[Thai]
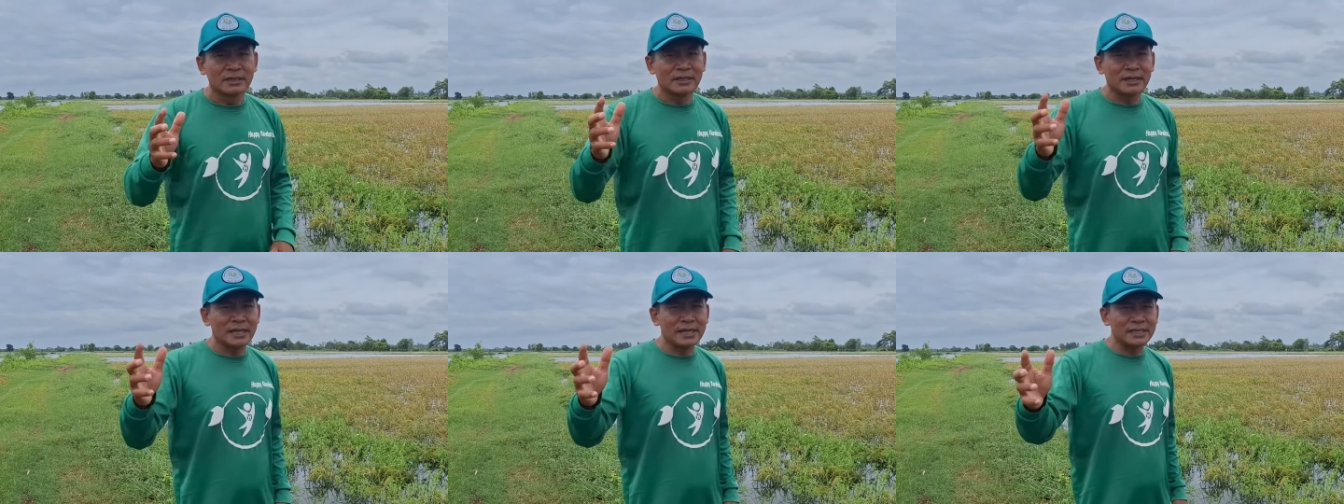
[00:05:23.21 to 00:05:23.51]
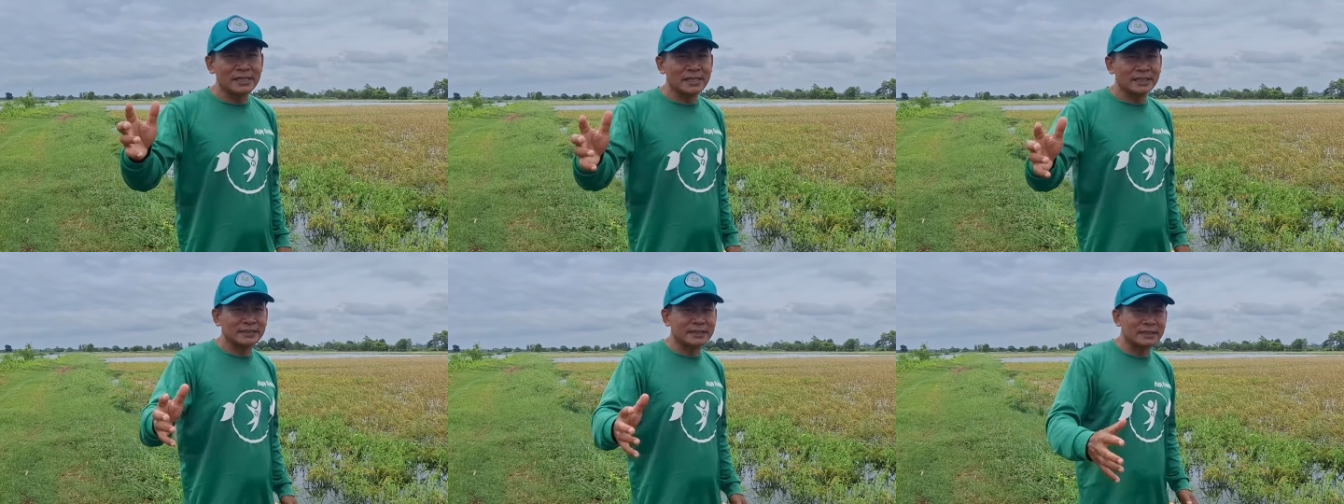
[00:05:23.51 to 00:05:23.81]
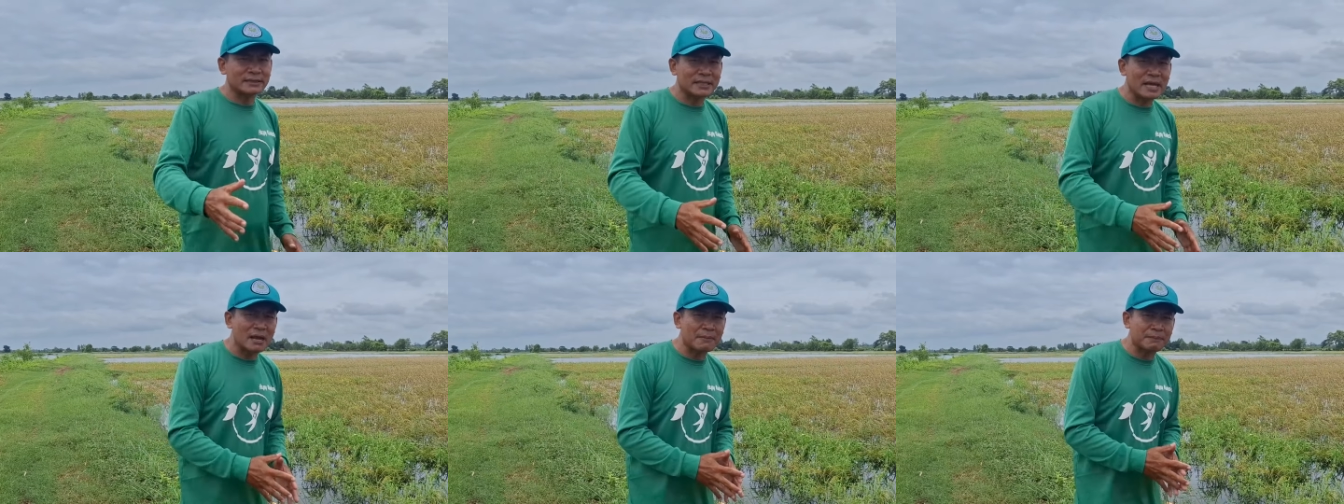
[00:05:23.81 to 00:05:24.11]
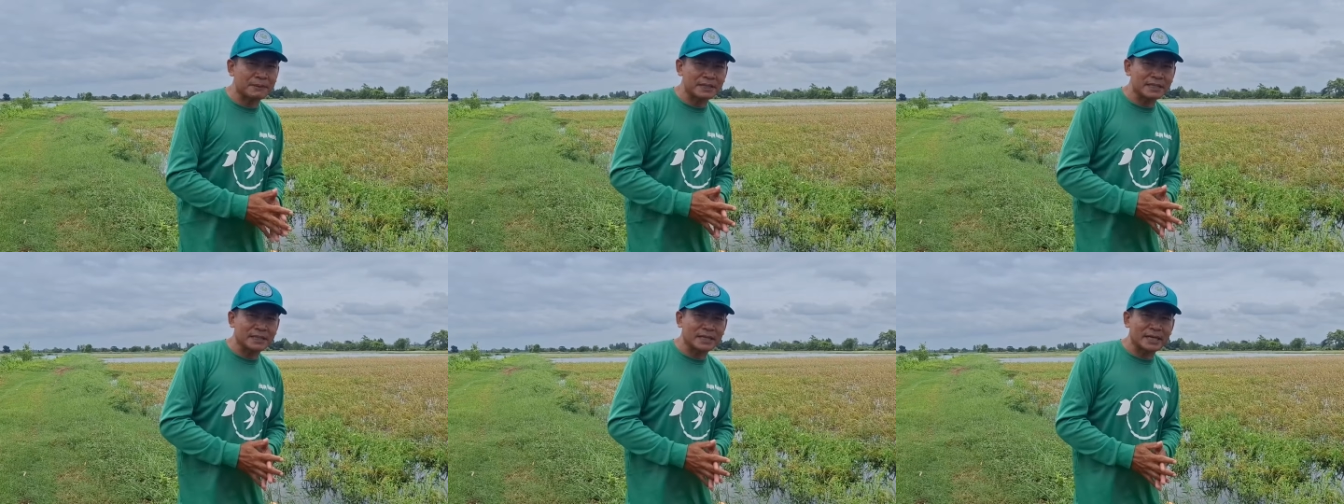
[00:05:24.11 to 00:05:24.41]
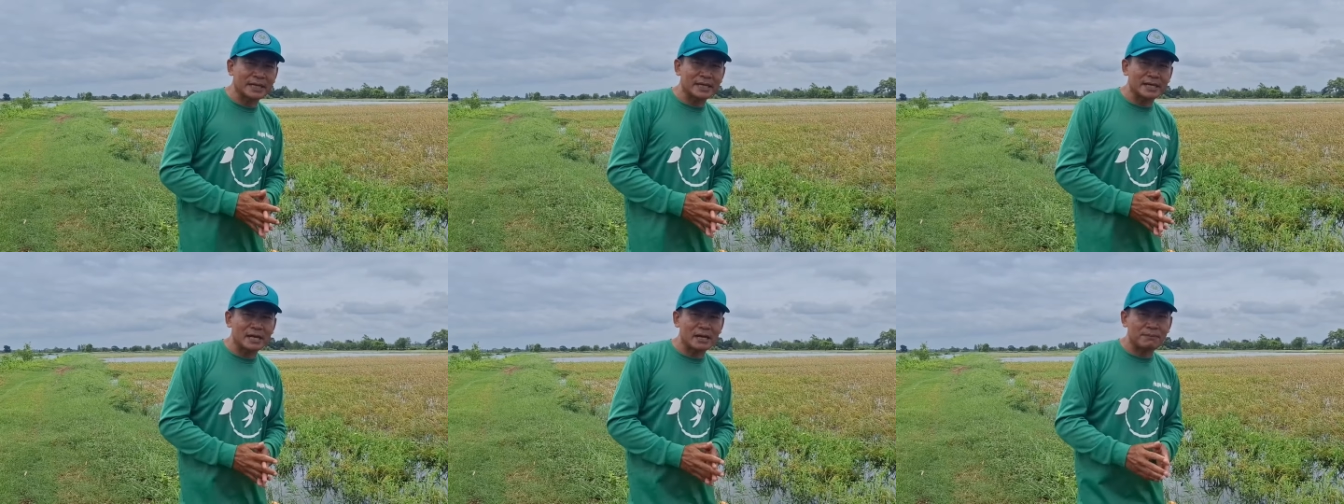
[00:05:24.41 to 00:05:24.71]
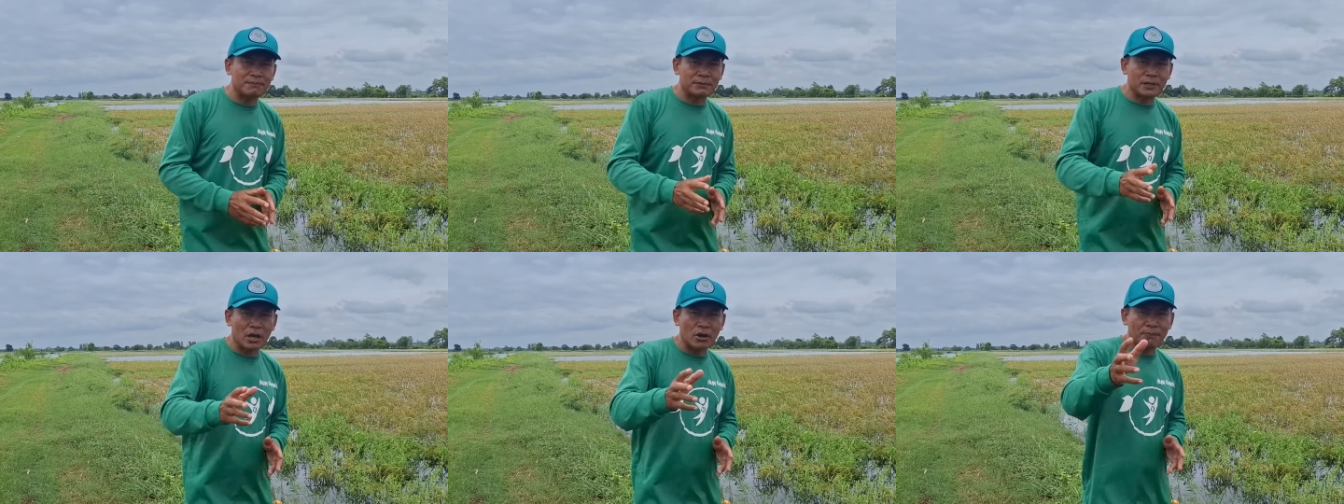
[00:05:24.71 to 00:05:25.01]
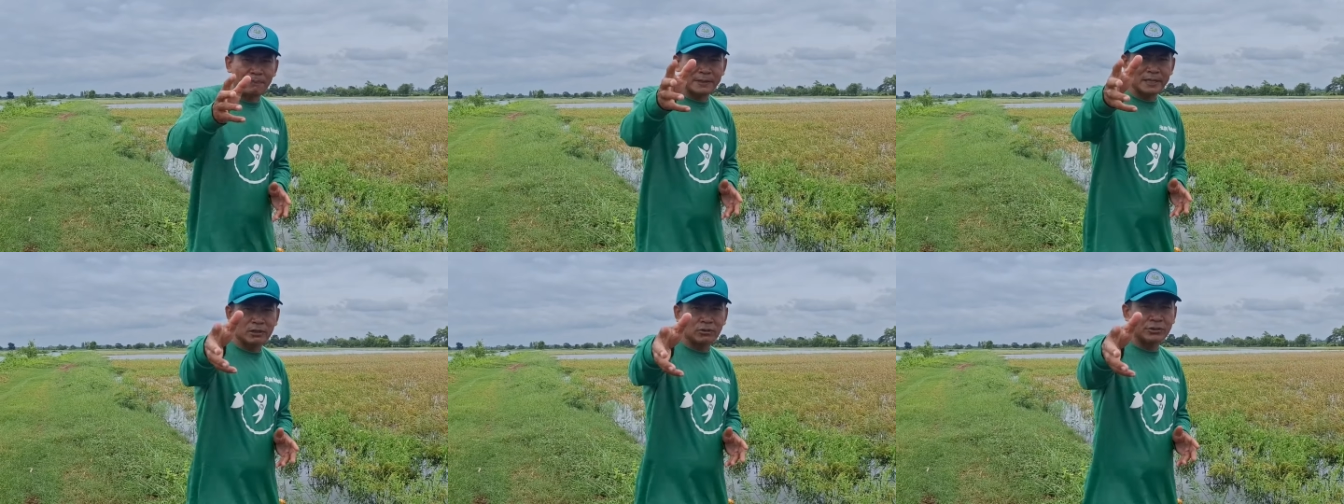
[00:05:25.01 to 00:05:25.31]
รายละเอียดต่างๆเป็นอย่างไรนะครับ เรา
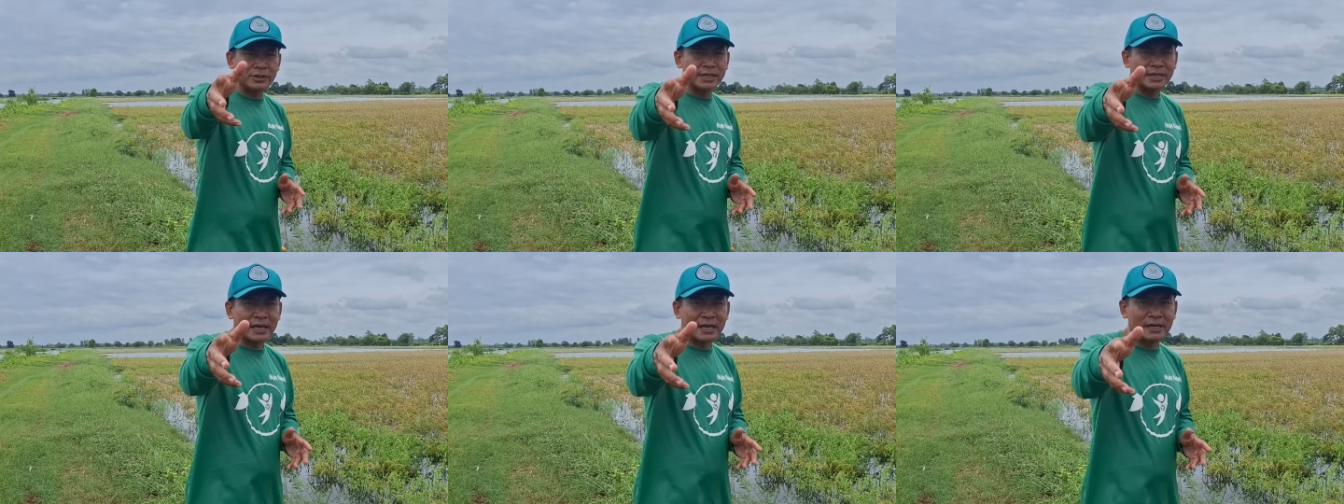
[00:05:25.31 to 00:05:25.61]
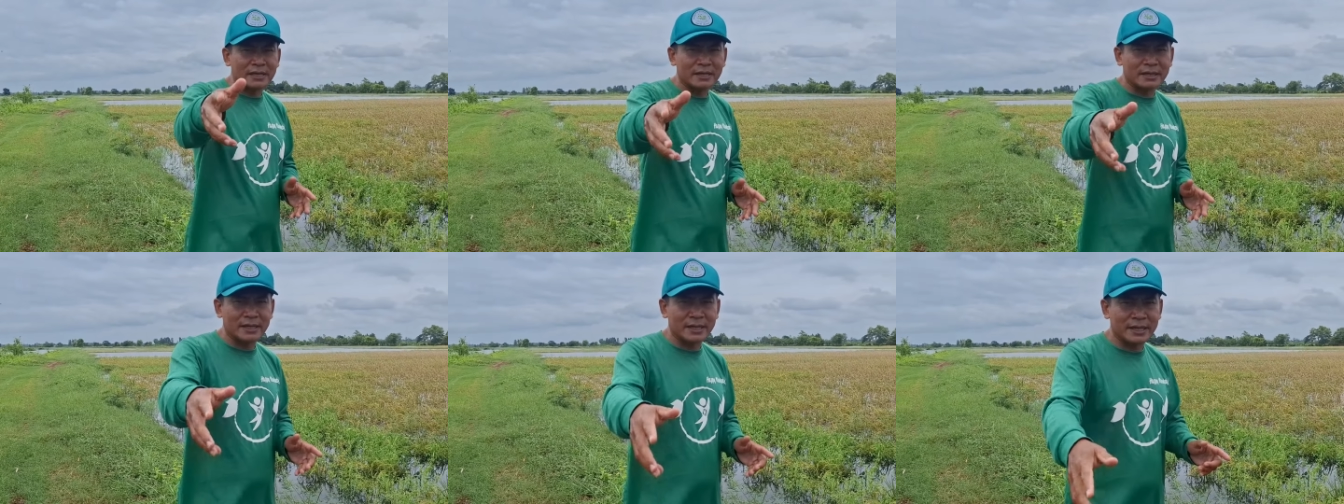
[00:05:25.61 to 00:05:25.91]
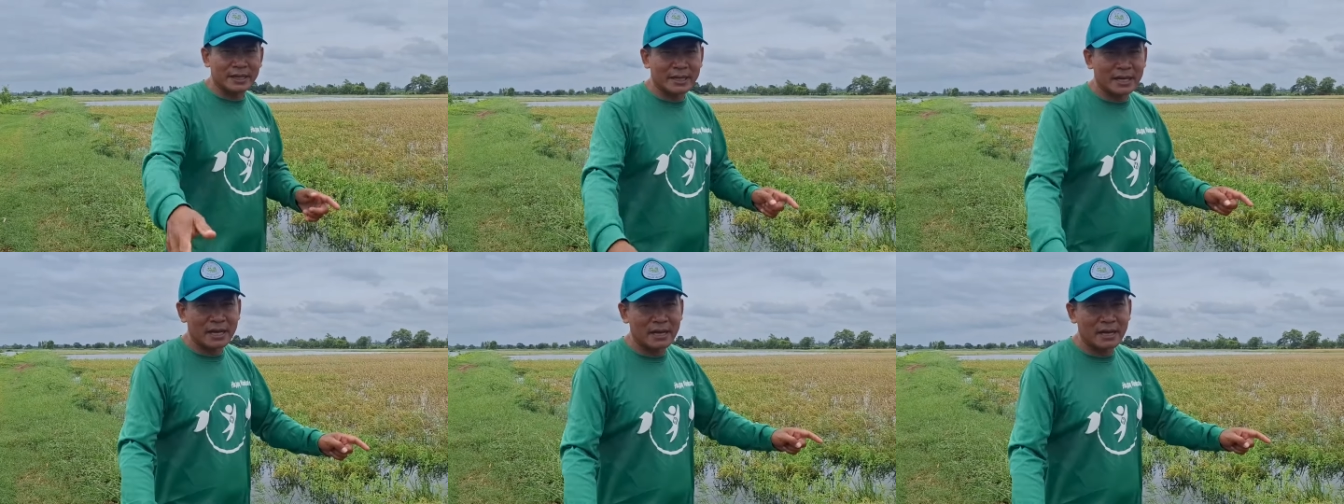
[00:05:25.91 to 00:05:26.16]
ไปลุยกันเลยค